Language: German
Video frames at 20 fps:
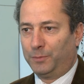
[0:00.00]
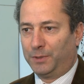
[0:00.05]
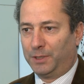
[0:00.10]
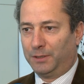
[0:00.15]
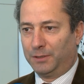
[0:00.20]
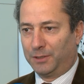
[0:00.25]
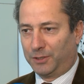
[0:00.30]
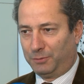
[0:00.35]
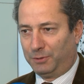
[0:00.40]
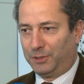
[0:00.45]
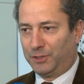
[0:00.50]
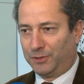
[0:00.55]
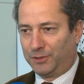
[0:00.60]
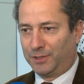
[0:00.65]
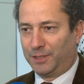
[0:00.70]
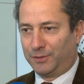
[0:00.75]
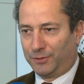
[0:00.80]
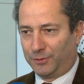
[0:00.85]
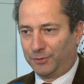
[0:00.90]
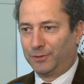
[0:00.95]
die in der
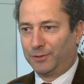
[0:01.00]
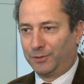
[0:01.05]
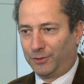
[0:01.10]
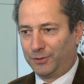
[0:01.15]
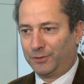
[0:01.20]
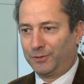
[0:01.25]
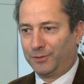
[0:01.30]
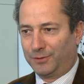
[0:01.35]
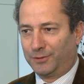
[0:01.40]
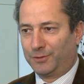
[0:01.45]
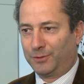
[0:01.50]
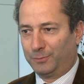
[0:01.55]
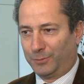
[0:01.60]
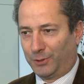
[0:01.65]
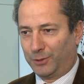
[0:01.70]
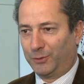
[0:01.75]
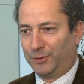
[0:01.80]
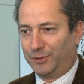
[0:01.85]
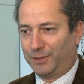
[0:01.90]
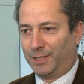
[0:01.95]
Zwischenzeit sozusagen schon zum
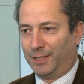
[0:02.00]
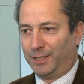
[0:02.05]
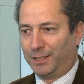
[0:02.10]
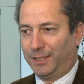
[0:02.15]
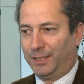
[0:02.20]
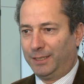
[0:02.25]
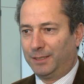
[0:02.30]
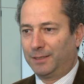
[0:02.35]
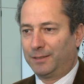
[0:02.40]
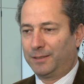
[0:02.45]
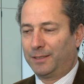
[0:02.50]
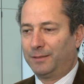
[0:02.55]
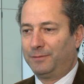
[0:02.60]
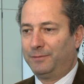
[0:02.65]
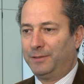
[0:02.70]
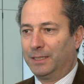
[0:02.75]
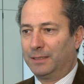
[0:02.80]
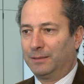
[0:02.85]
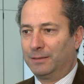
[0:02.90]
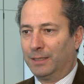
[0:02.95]
Großteil errichtet sein
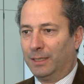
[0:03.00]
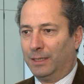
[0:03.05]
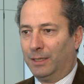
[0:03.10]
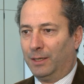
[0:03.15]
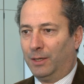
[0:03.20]
wird